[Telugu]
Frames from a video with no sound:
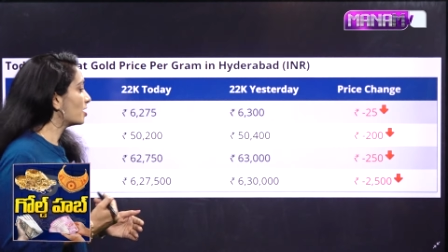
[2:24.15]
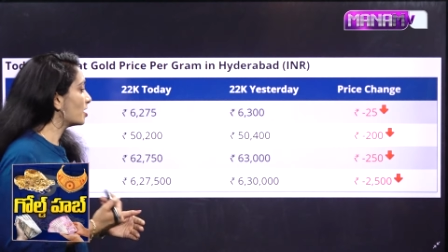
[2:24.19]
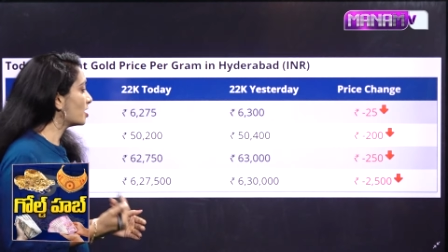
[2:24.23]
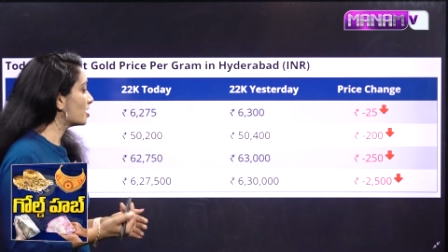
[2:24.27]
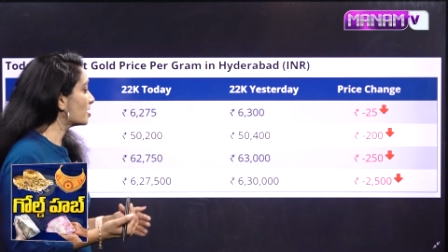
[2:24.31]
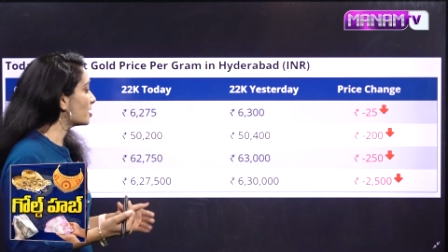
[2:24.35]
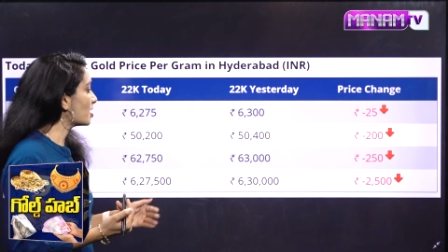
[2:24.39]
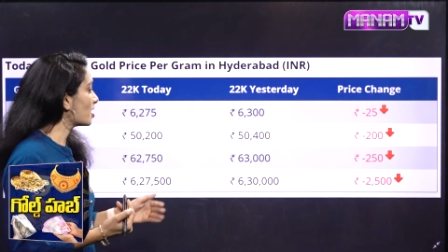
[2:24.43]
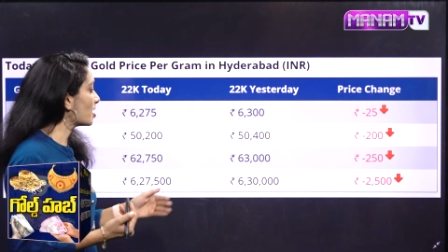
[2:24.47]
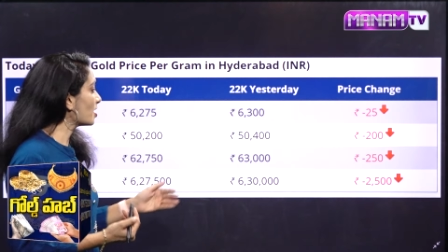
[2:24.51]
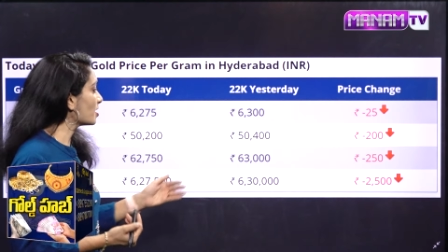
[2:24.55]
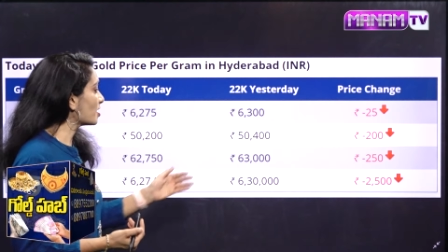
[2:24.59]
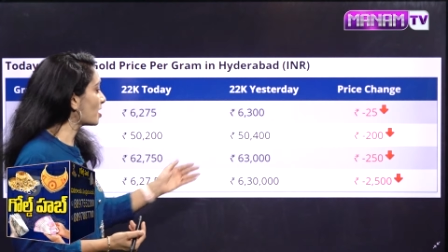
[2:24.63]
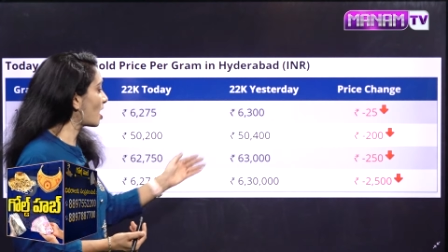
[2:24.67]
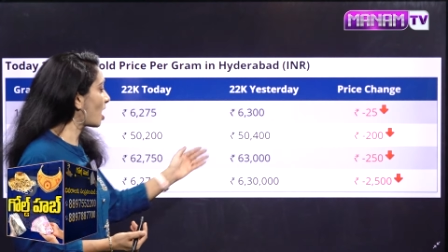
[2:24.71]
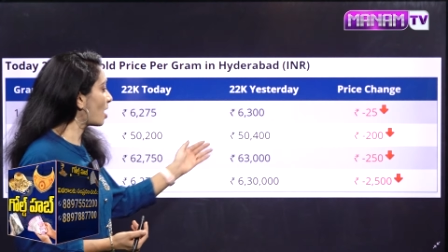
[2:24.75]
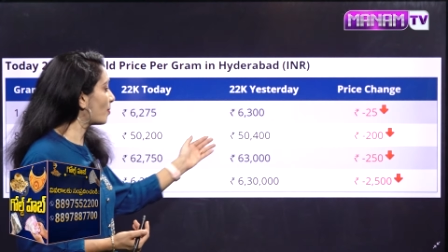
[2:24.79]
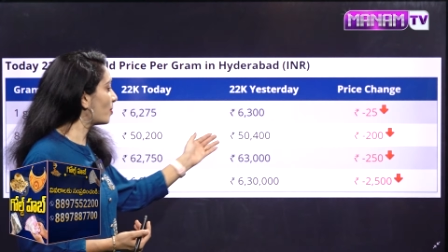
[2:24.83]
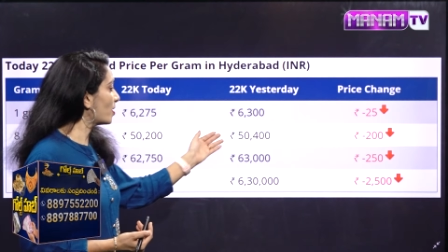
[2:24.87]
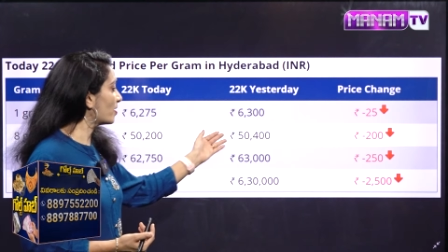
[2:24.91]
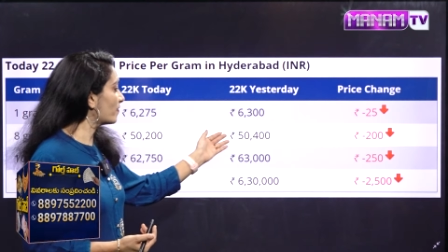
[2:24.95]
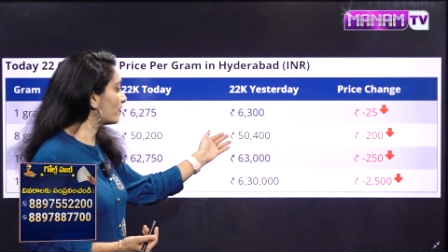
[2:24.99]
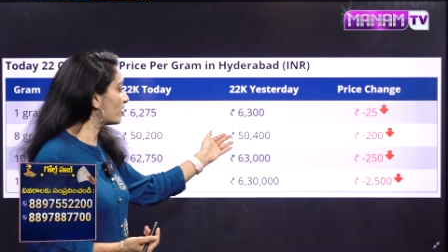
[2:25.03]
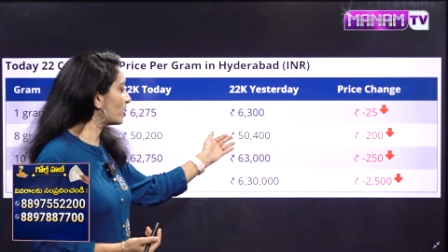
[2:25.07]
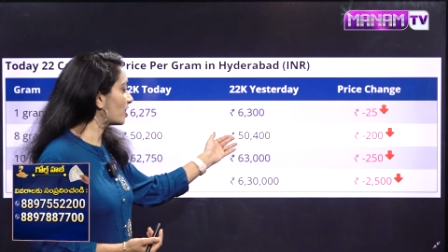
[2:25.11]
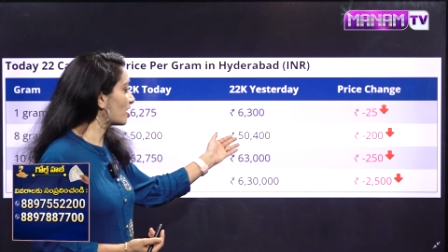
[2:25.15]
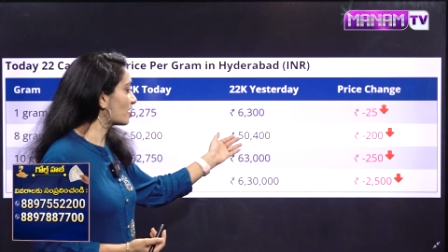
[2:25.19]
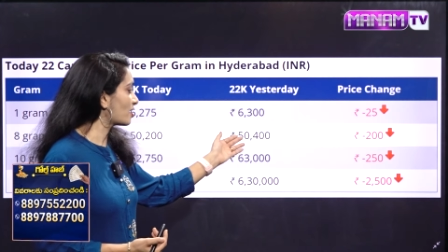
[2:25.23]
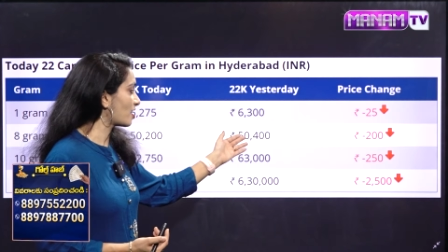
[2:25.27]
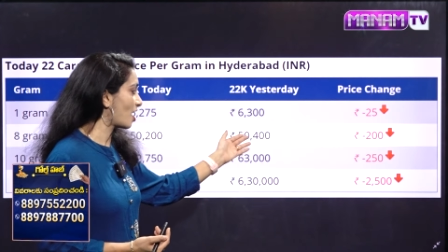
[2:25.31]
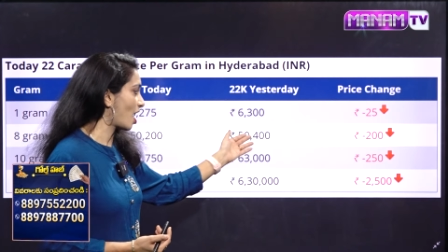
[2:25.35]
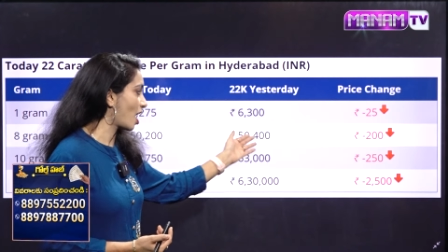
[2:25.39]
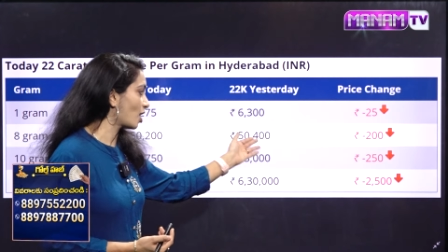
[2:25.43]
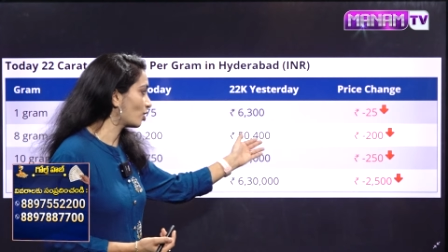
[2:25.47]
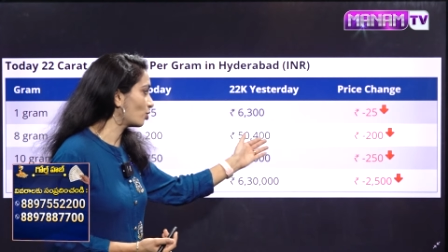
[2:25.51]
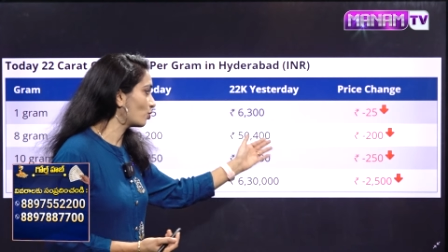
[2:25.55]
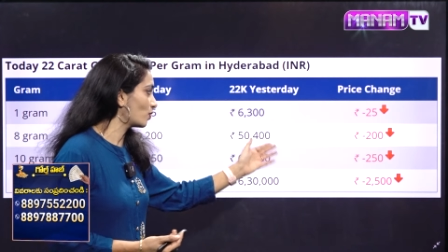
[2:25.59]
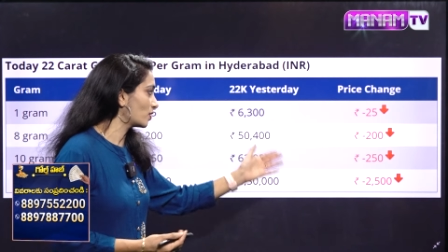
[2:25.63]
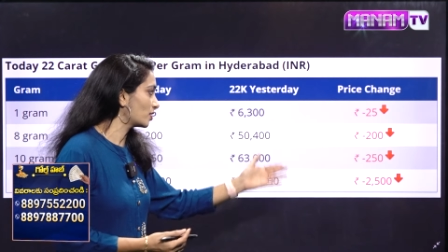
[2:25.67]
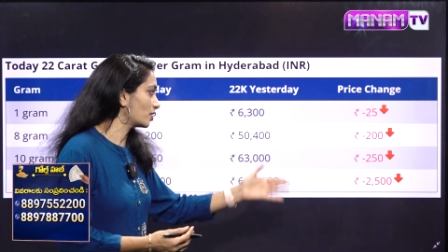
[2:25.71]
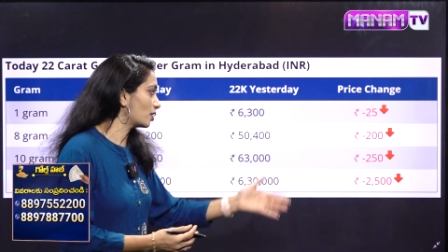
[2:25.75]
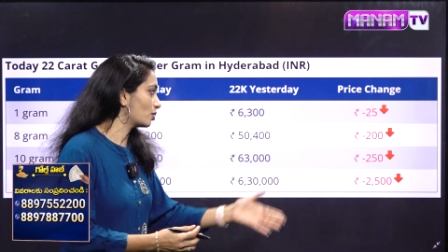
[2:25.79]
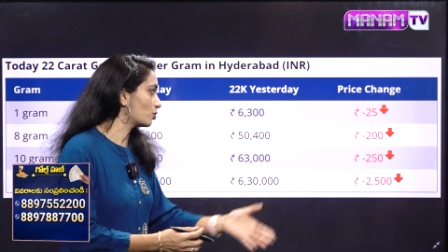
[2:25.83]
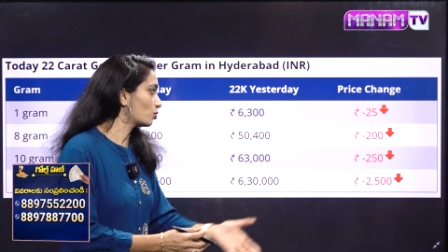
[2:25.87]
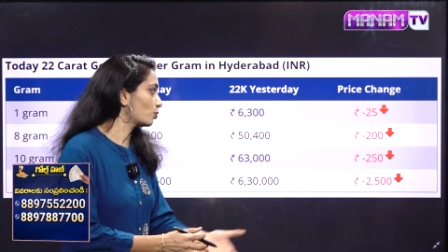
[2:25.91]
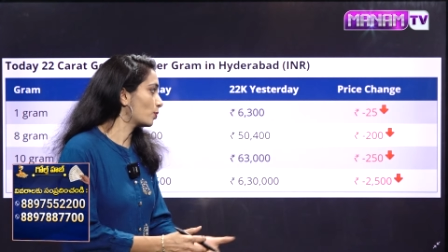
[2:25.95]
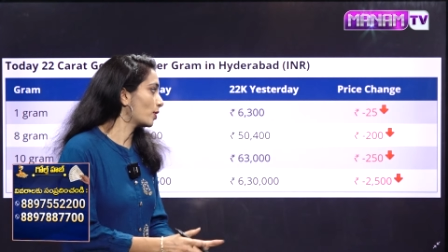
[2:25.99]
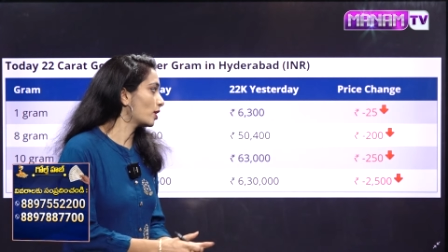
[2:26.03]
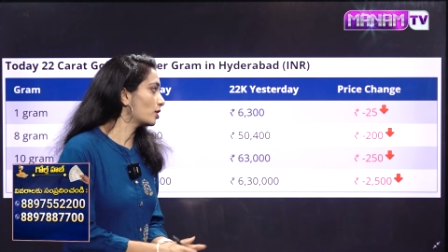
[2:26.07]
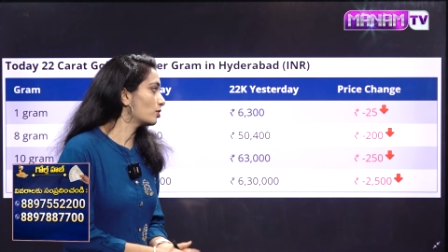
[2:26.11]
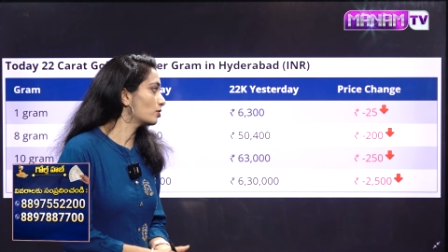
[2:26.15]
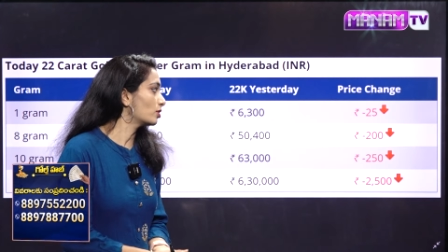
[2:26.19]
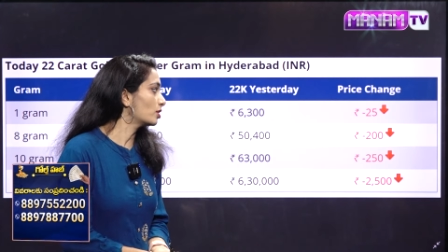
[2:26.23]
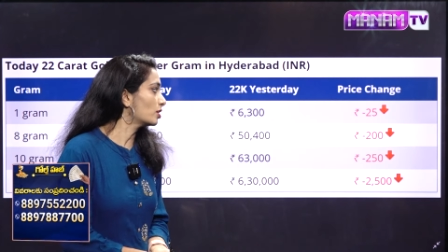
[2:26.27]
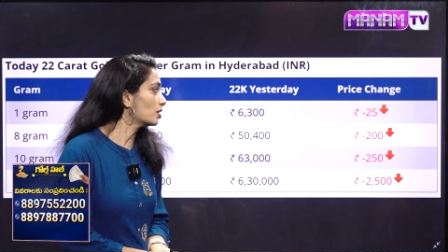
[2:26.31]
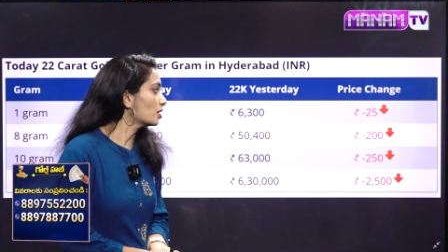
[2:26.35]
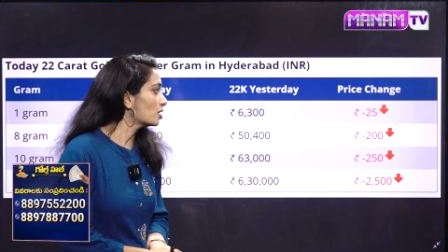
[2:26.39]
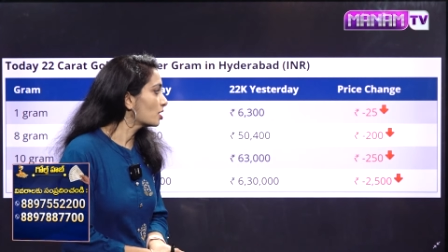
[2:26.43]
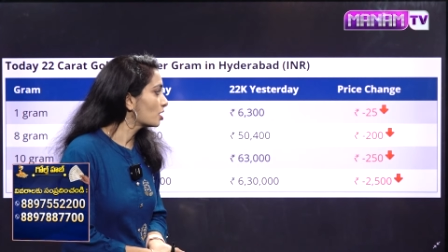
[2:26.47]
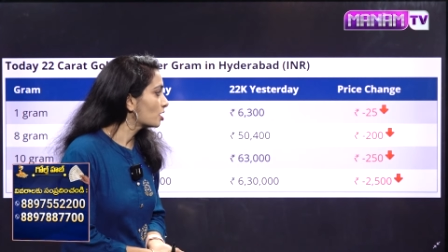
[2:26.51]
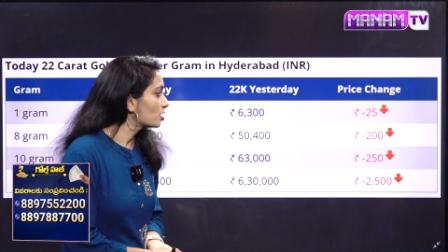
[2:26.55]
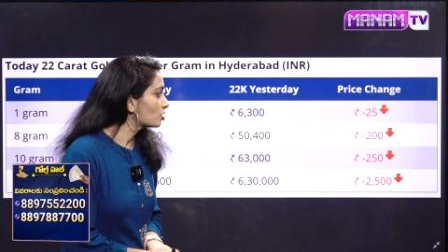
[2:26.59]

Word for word: నిన్న యాభై వేల నాలుగు వందల రూపాయలుంది